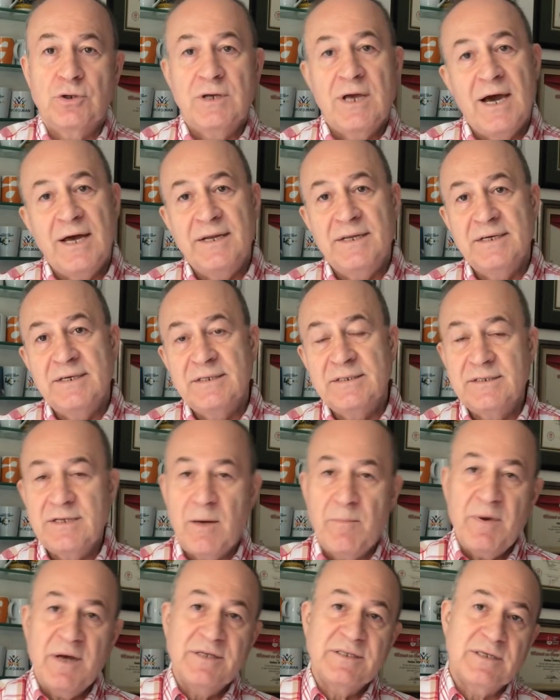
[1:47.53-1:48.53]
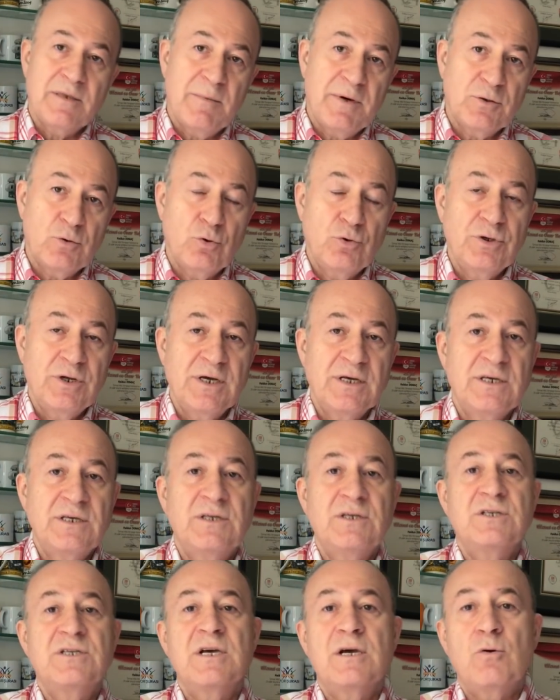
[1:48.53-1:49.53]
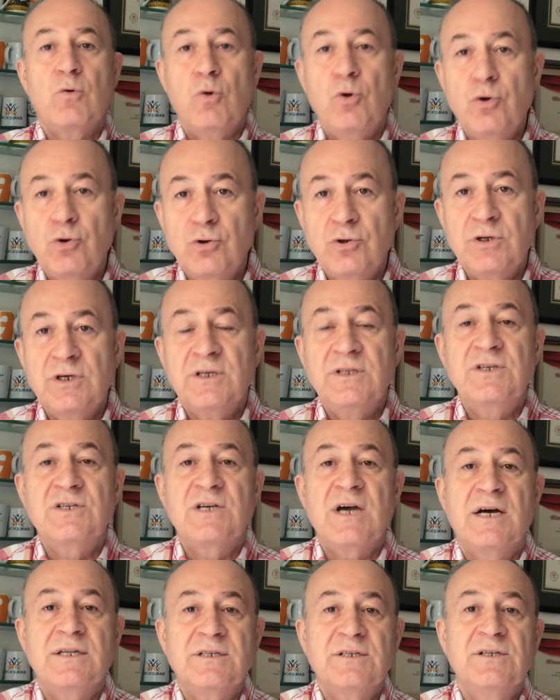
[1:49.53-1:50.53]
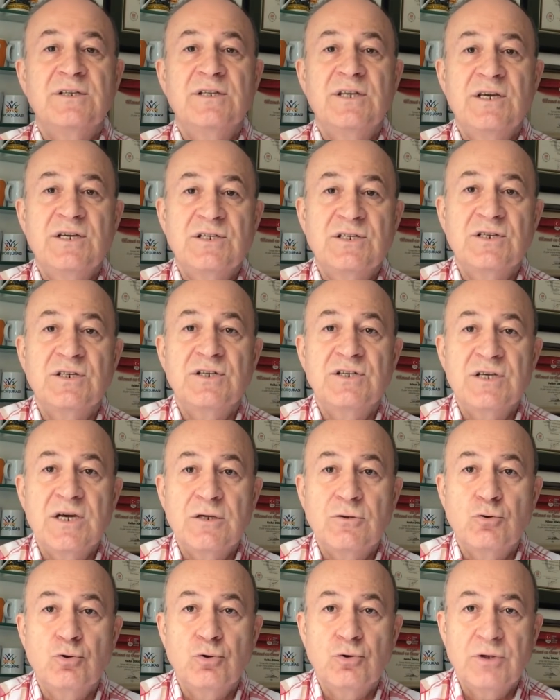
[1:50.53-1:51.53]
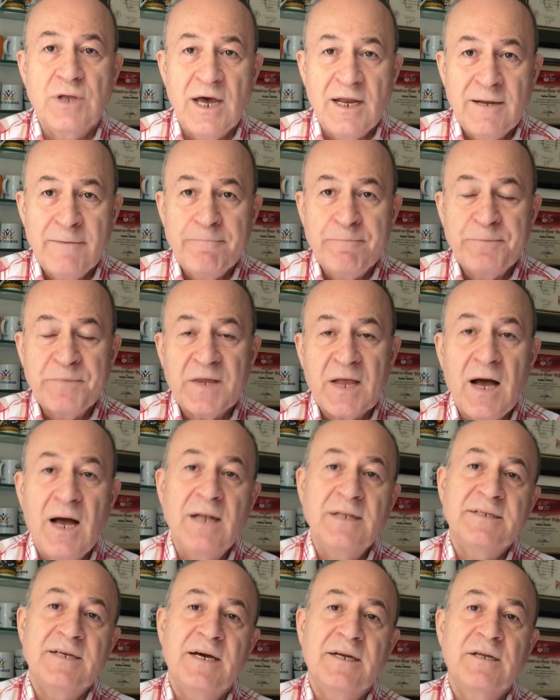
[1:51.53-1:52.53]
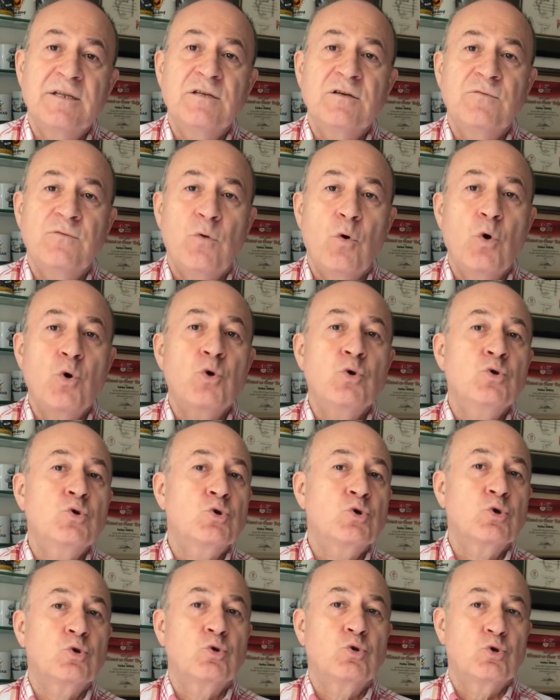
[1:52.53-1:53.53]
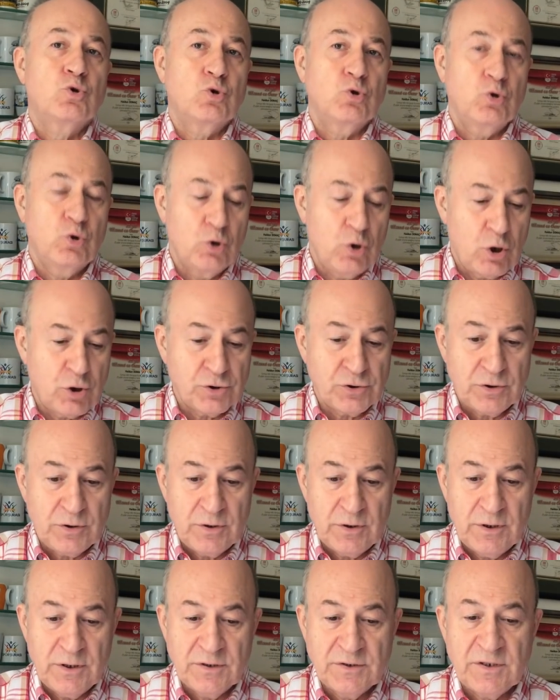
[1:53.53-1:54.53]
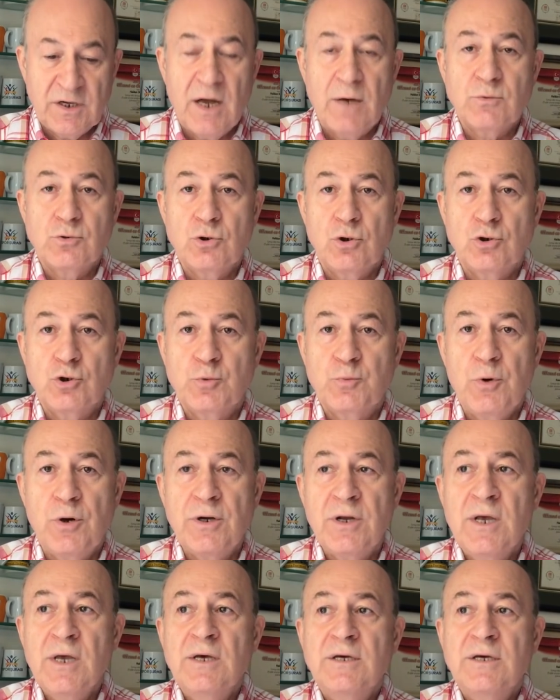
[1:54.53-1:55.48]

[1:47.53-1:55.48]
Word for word: Yani zaman zaman oyuna girecek, oyunun gidişatını değiştirecek türden alternatif oyuncu düşünüyor e, Trabzonspor.